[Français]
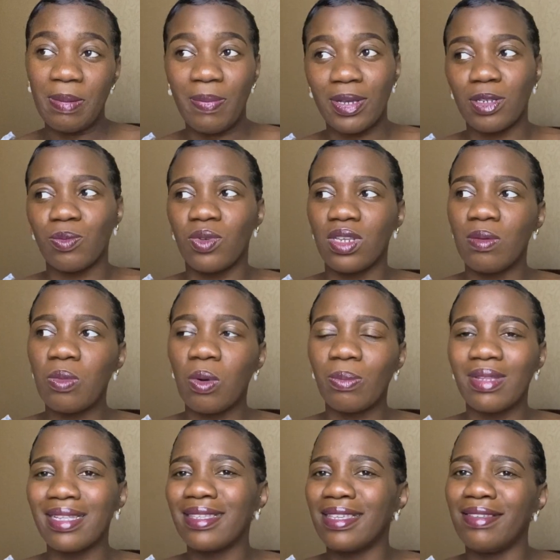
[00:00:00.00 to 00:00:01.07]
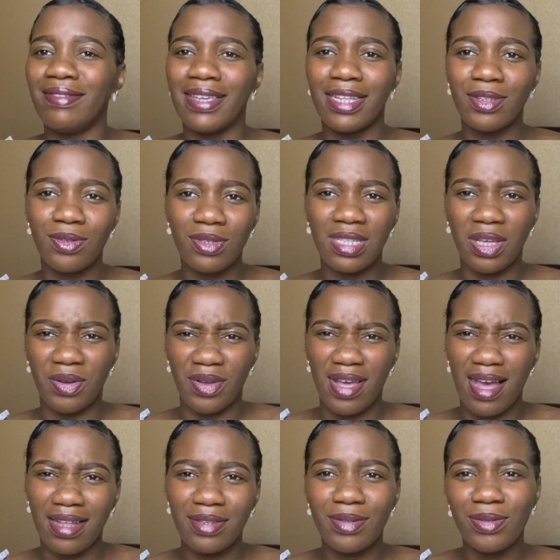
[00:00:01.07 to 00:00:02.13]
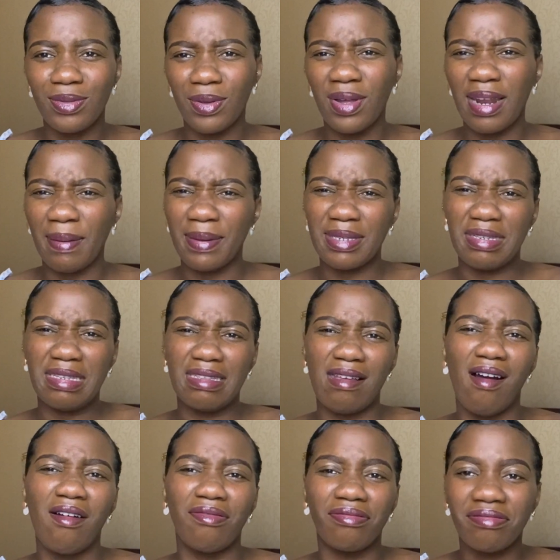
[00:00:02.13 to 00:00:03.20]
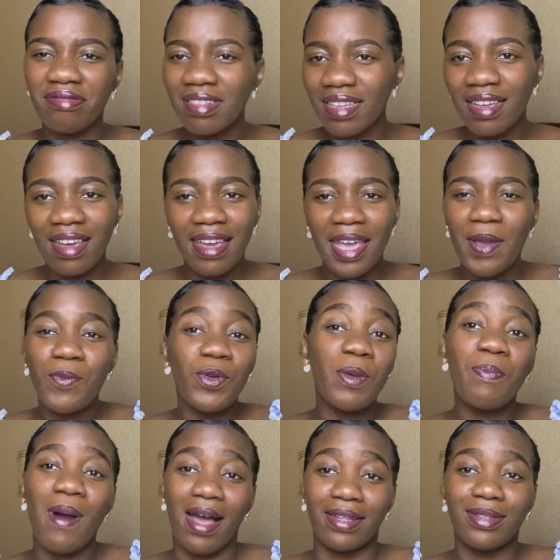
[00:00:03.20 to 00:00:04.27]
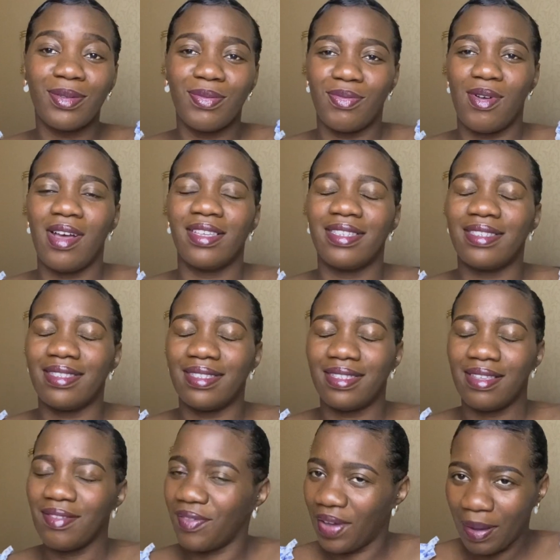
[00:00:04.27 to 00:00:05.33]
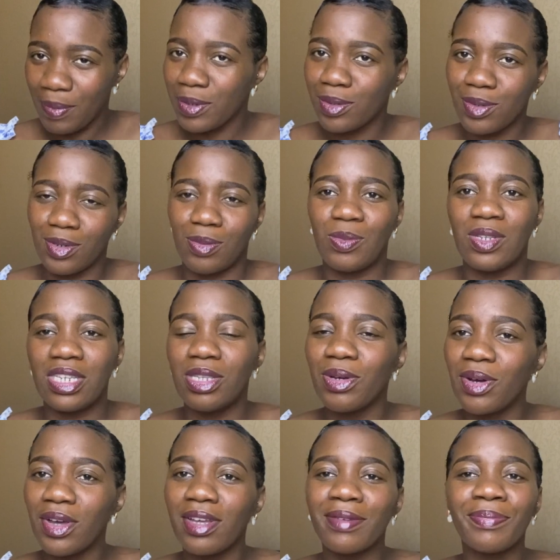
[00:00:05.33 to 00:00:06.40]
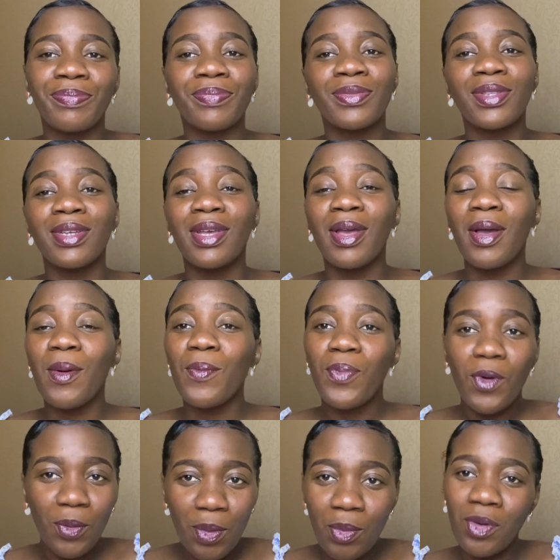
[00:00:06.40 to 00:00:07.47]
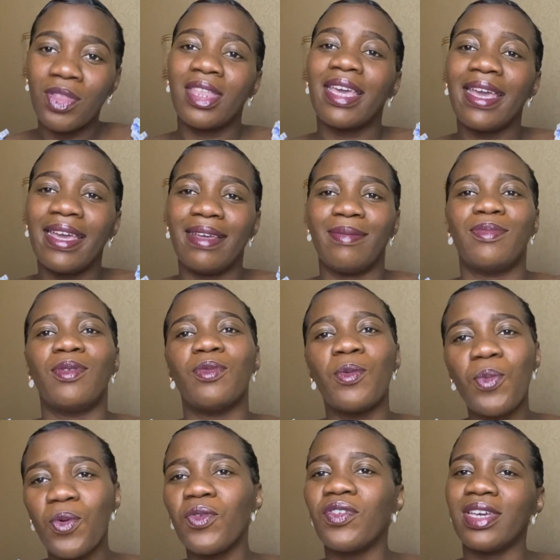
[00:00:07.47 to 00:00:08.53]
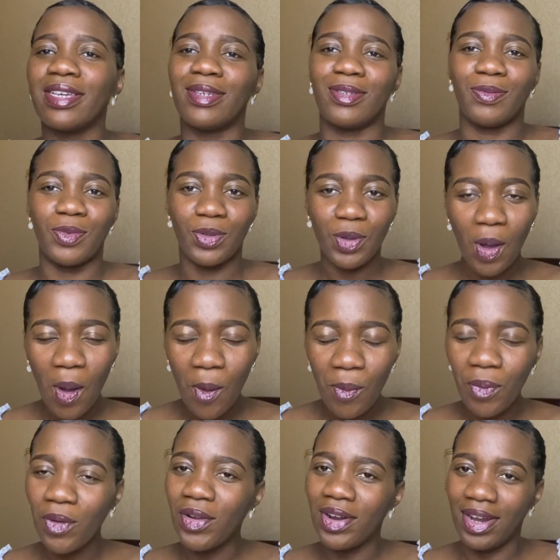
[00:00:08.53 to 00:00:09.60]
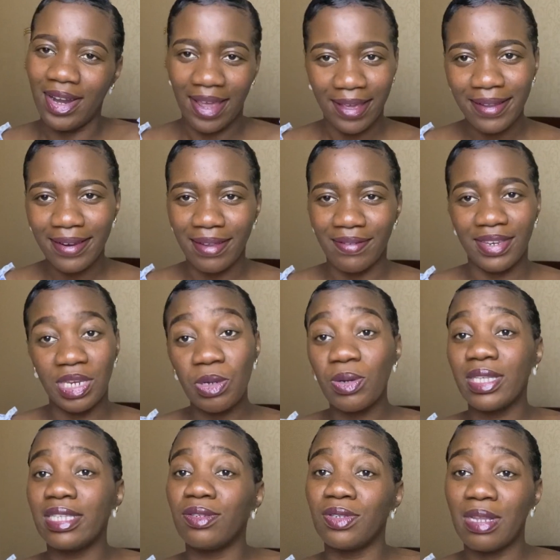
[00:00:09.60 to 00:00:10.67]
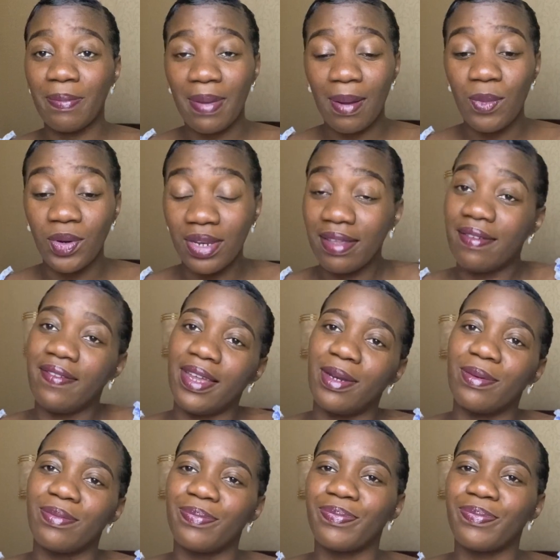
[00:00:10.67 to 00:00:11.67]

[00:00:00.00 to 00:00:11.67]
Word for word: pas, je me dis, bon, peut-être qu'ils viennent juste, ils regardent une seconde, après ils se disent, off oh, et puis part tu vois, c'est vraiment ce que je me dis. Donc, pour me montrer, pour me prouver que je me trompe, like la vidéo et si tu n'es pas abonné, fais-le.